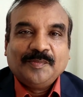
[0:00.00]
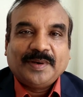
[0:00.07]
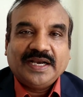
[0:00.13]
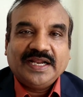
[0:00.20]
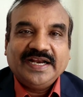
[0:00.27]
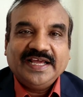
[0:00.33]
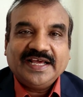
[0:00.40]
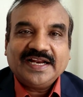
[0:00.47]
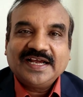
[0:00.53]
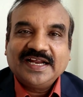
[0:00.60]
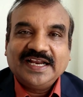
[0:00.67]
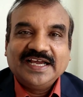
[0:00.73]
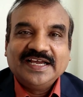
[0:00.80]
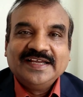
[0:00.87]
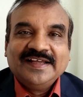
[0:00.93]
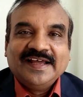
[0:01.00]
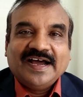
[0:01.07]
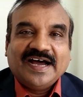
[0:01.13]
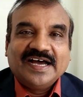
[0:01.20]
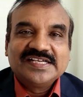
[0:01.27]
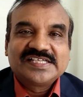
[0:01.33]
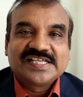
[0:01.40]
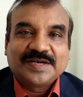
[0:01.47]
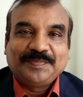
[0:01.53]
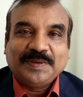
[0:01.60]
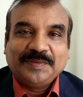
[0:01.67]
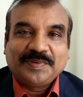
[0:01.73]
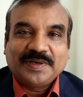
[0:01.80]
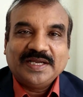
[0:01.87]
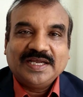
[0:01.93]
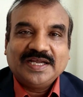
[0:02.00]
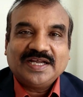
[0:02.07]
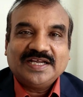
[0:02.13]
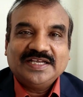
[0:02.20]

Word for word: பல நேரங்களில் ஆன்சர் பேப்பரை